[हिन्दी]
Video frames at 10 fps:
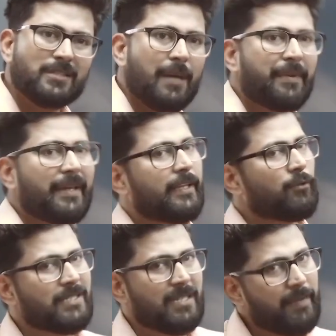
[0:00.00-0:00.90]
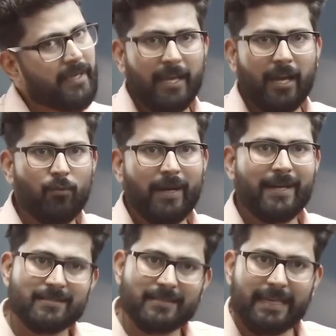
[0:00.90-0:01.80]
आपने ग्रेजुएशन में किया हुआ
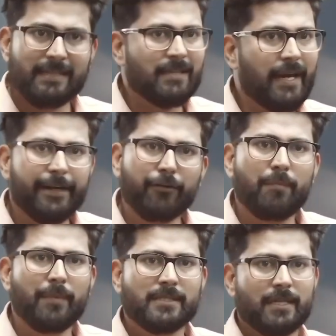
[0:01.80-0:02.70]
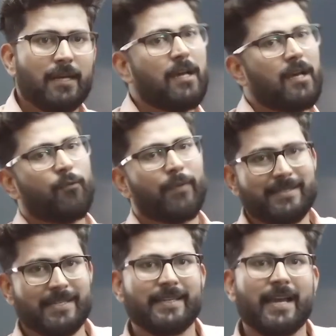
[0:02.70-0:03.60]
है साइंस आर्ट कॉमर्स का
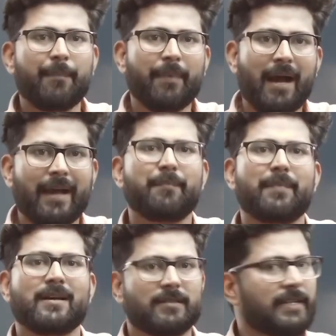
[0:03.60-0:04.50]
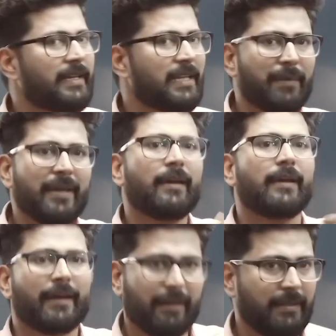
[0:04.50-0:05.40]
वैसे ही आप आगे मास्टर डिग्री में
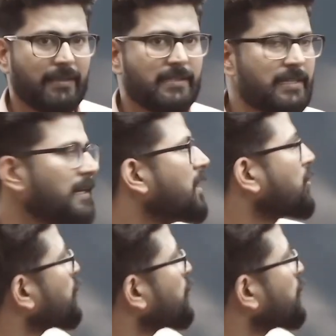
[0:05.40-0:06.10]
कर लीजिए तो